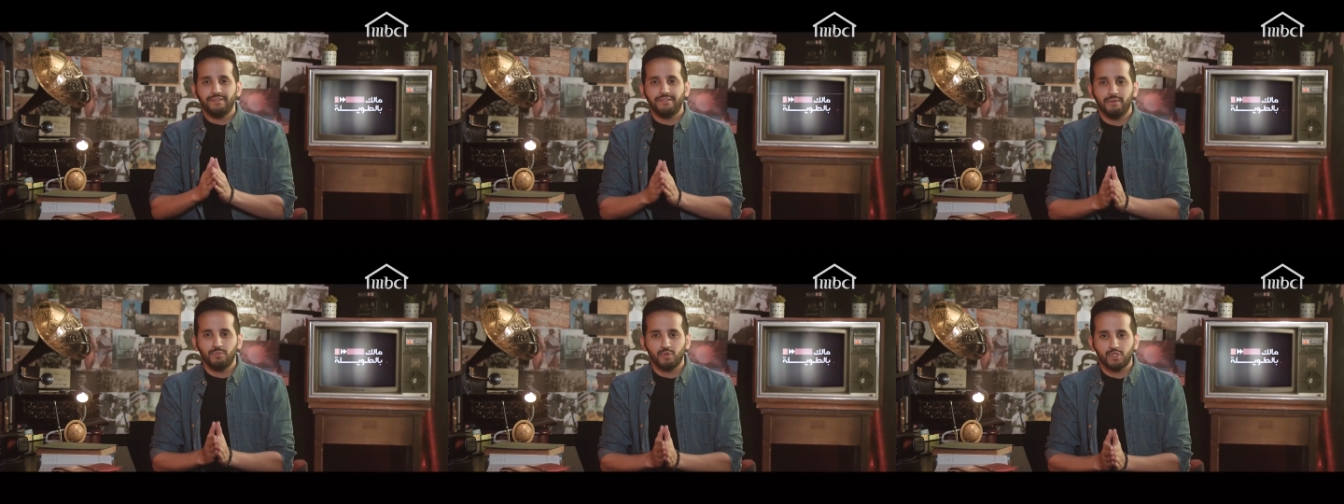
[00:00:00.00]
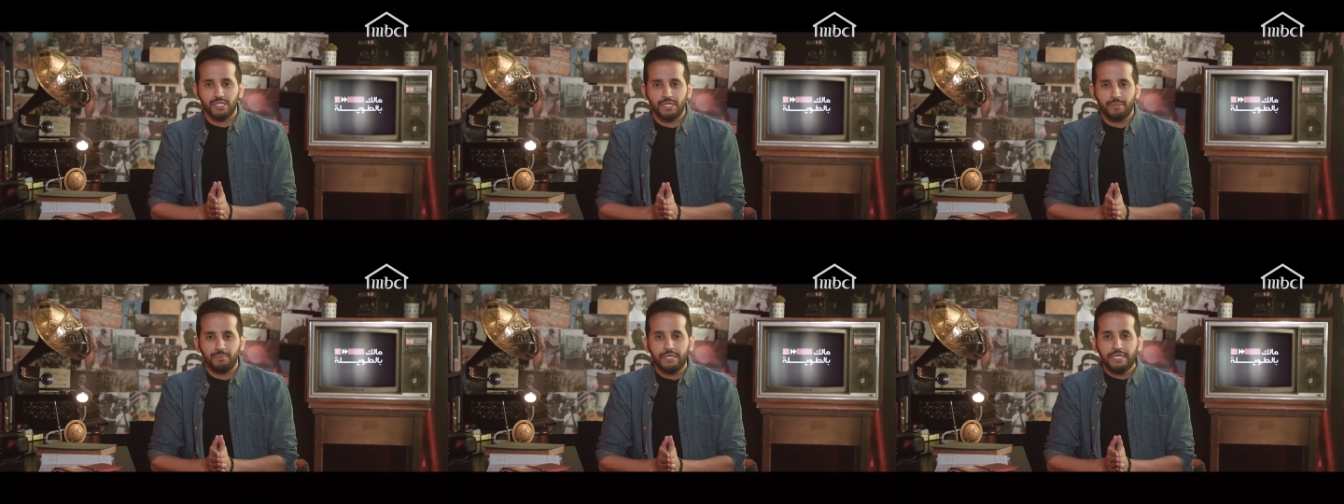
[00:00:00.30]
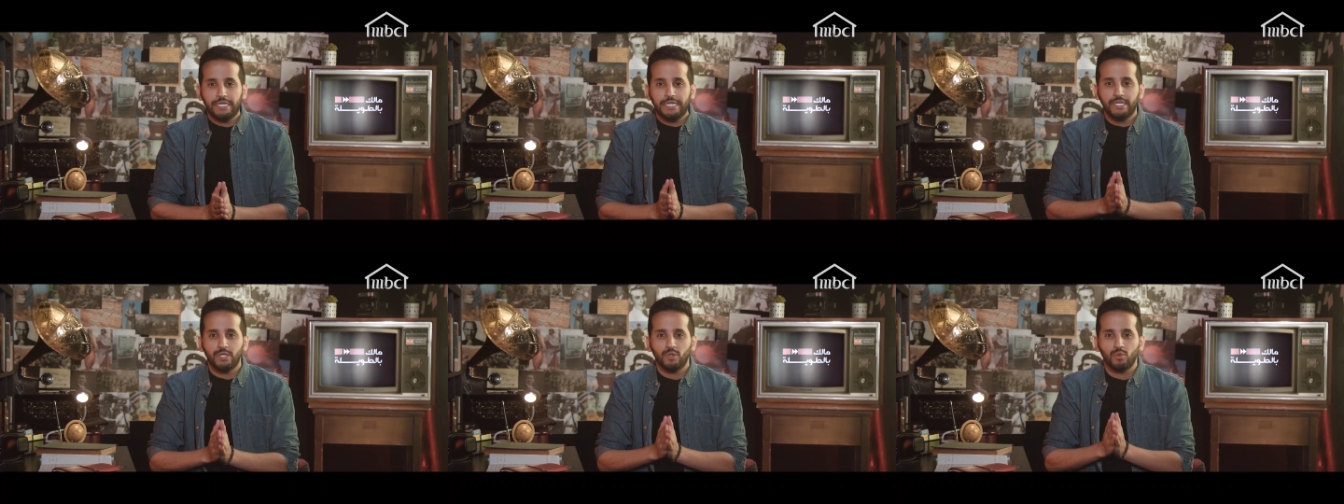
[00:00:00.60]
عند
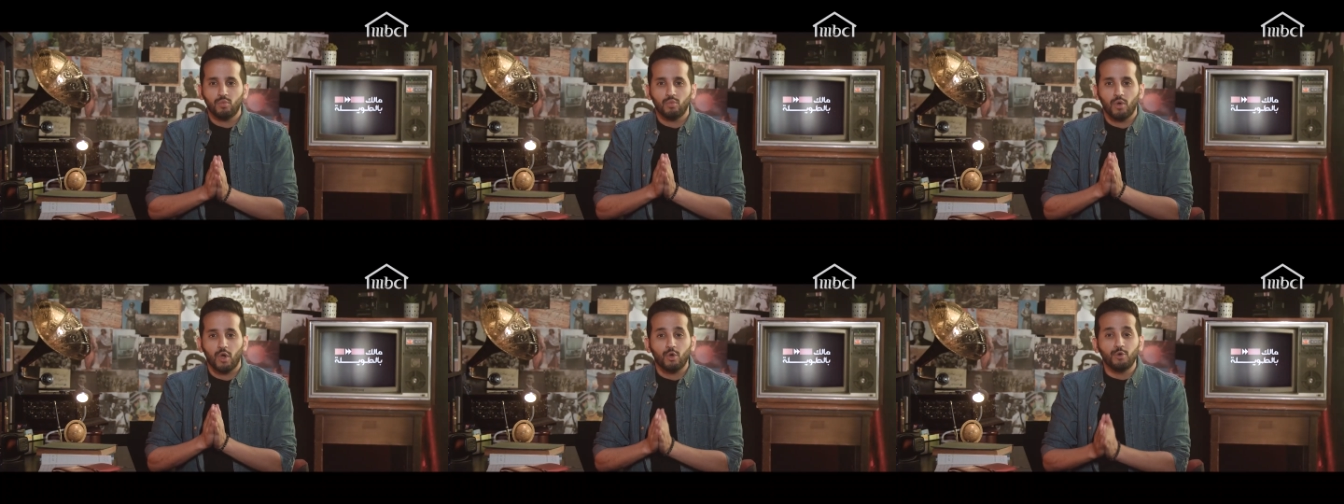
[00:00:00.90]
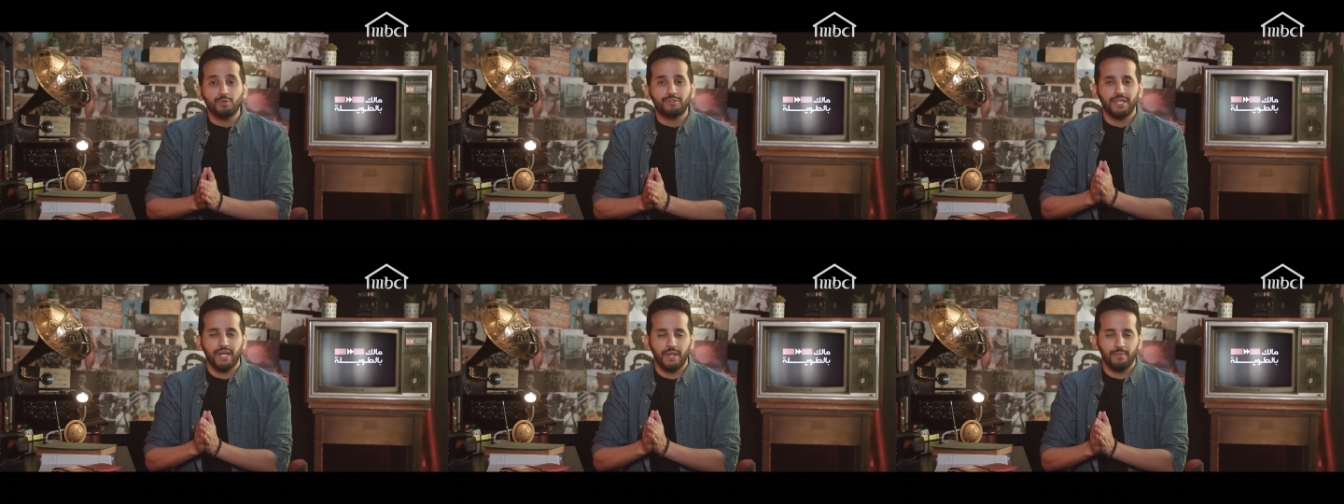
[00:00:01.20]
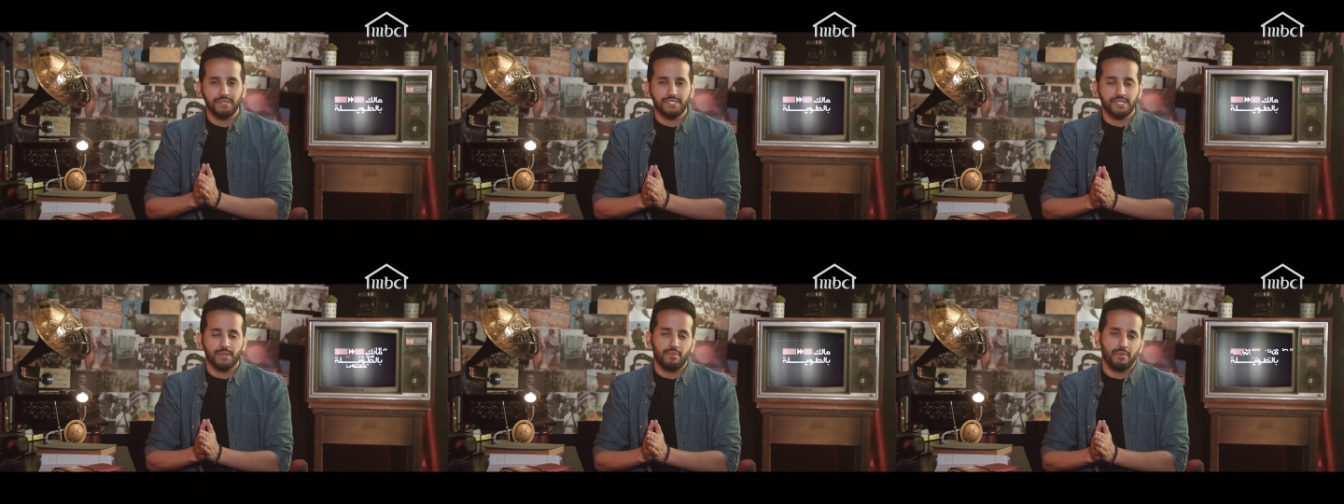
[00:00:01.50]
المسلمين وقتل
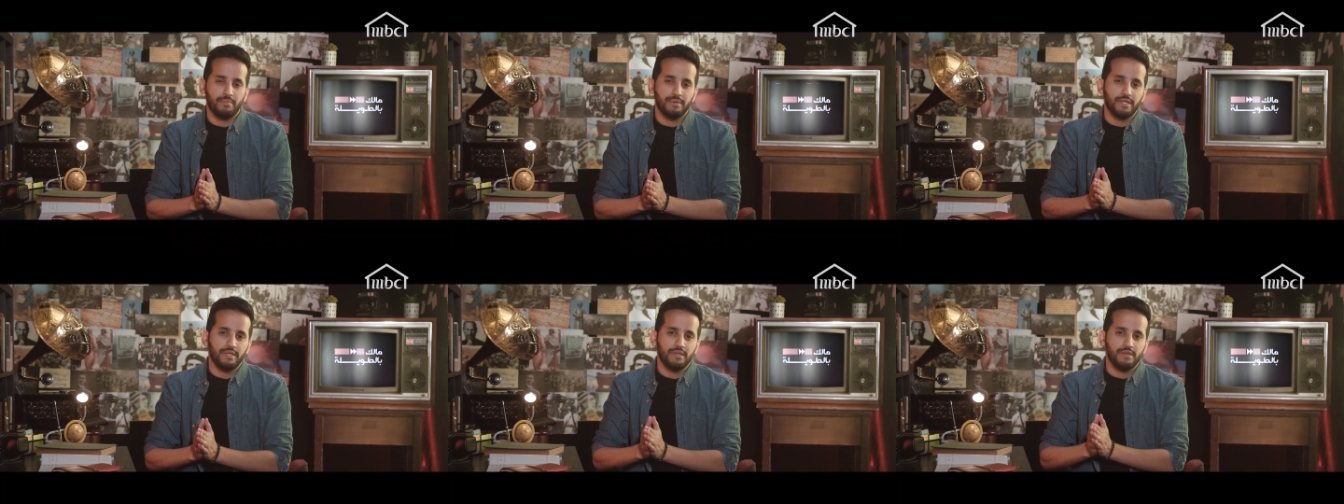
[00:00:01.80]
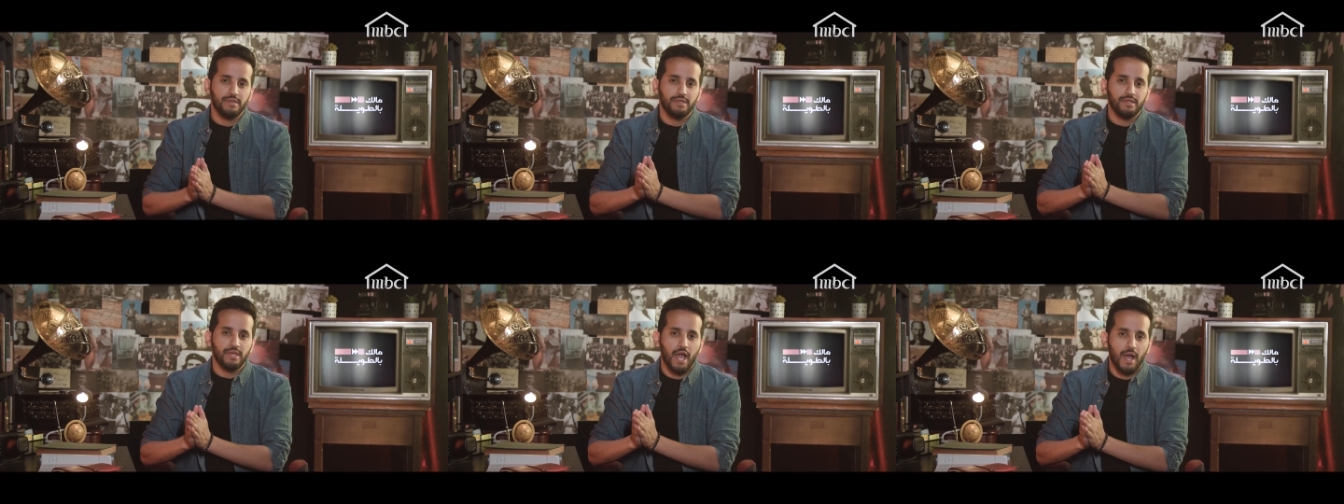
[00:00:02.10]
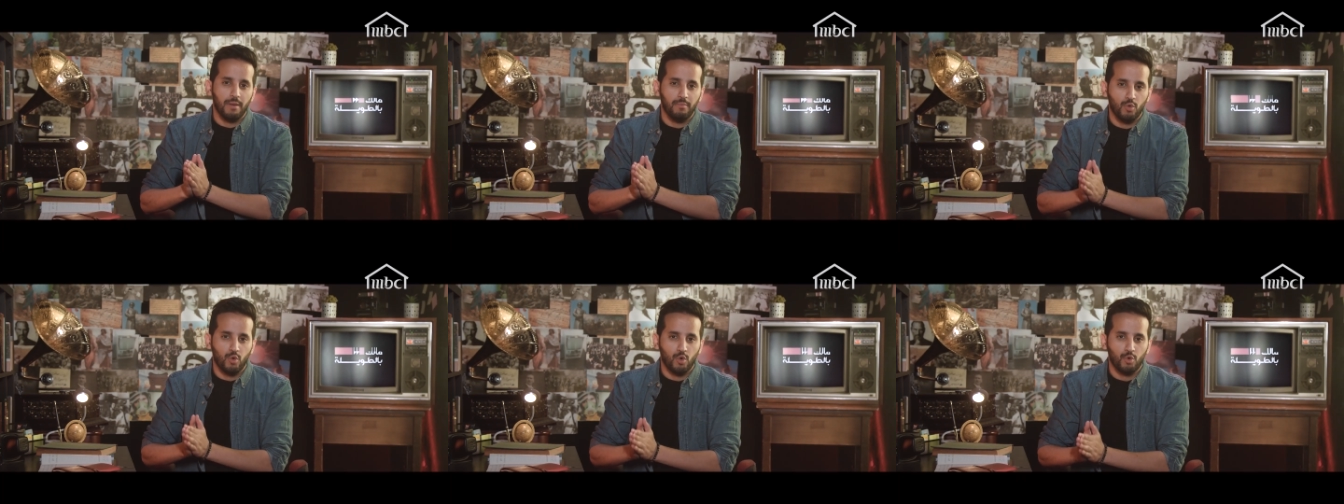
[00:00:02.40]
بسببه
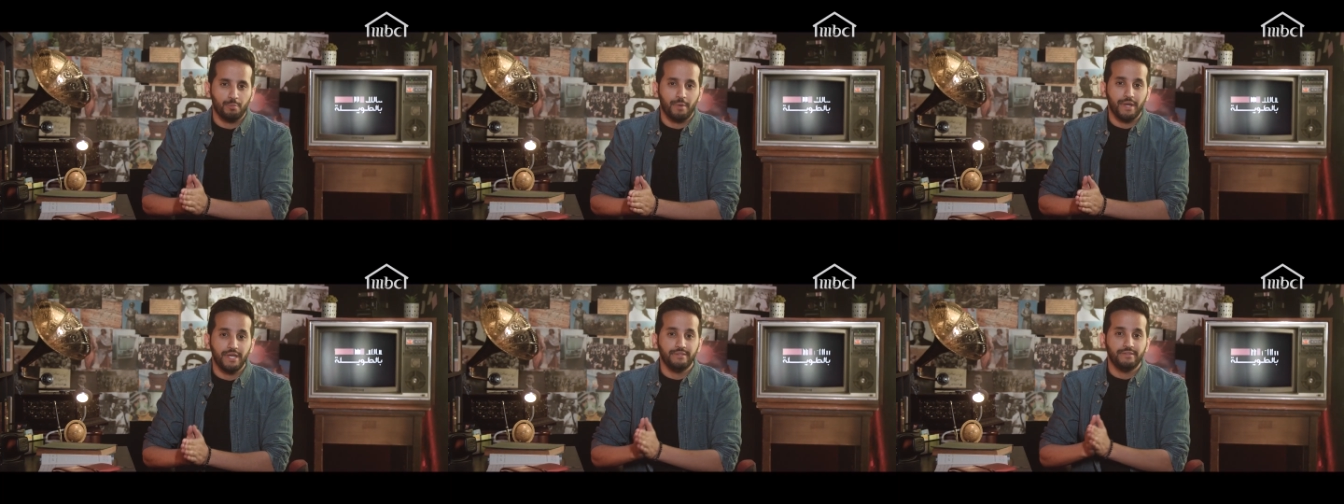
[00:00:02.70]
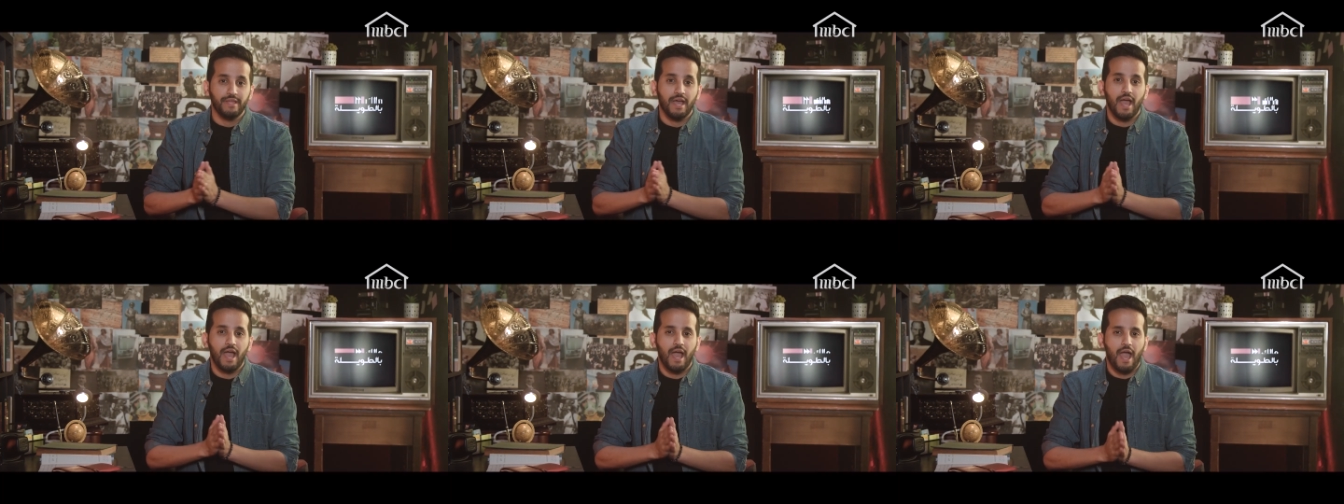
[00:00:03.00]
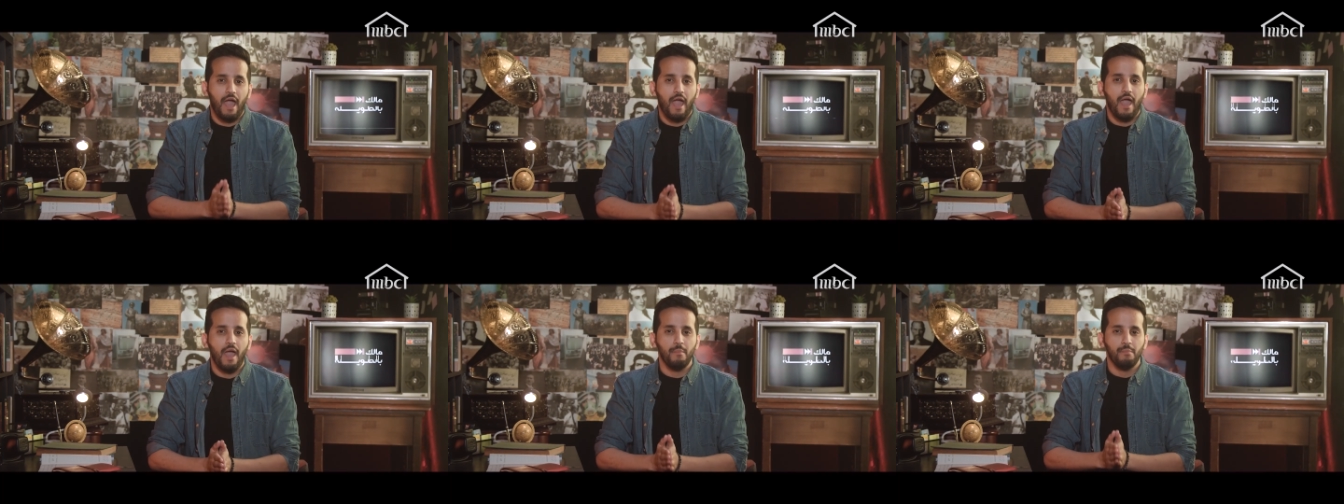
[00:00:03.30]
أبو عبيدة
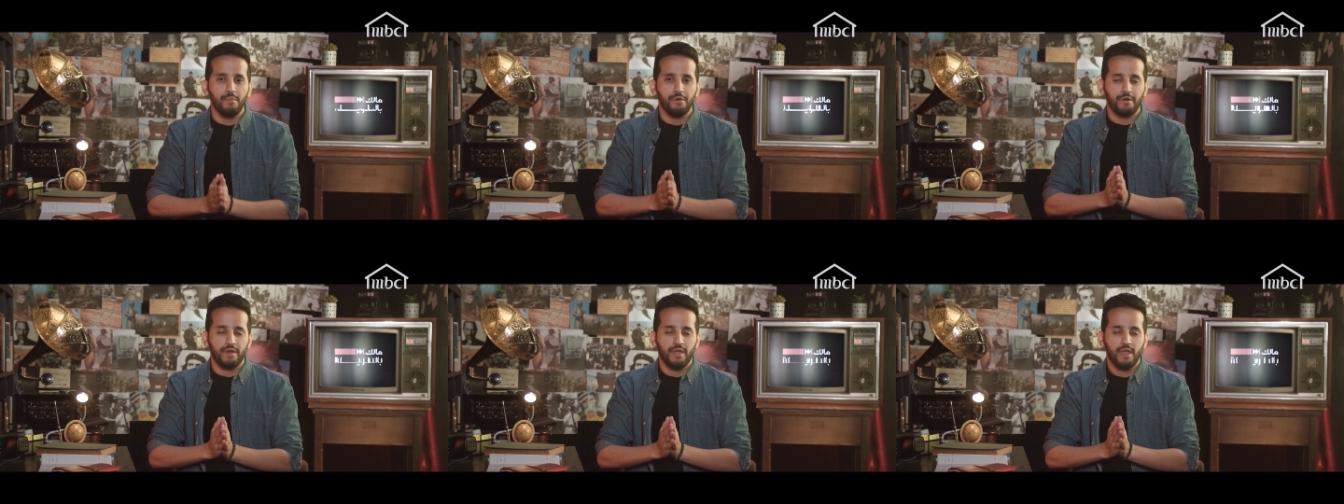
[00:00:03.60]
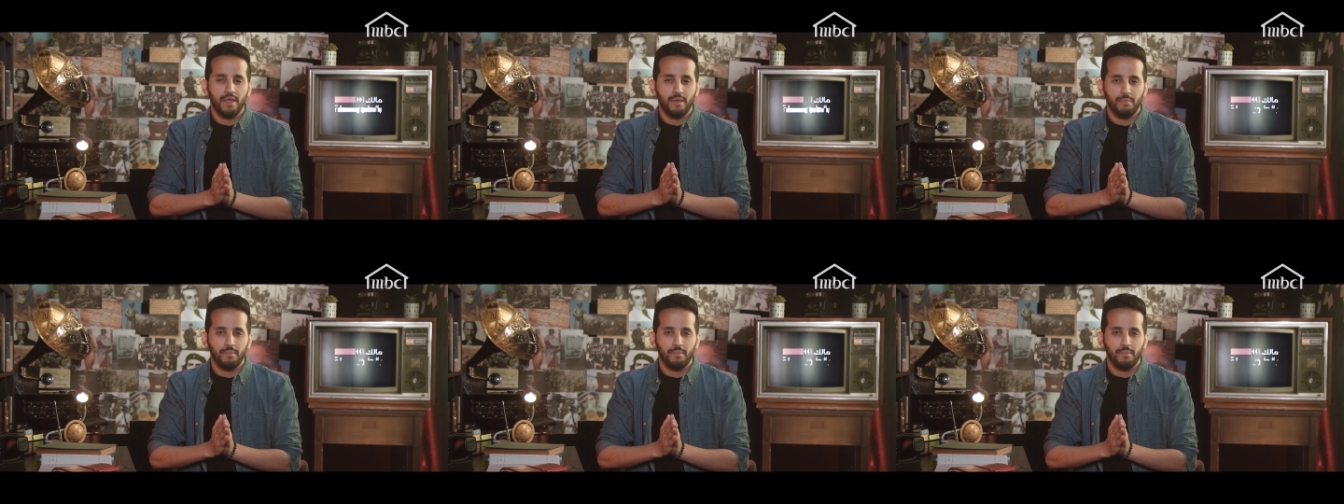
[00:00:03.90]
عامر